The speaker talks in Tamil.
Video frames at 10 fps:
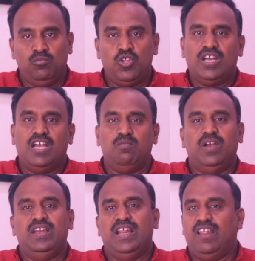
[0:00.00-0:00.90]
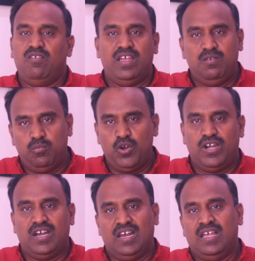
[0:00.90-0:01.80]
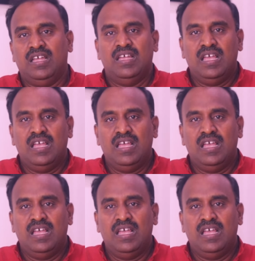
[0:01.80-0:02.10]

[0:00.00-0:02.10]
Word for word: முதல் கட்ட பணி நிறைவாகி இருக்குல்ல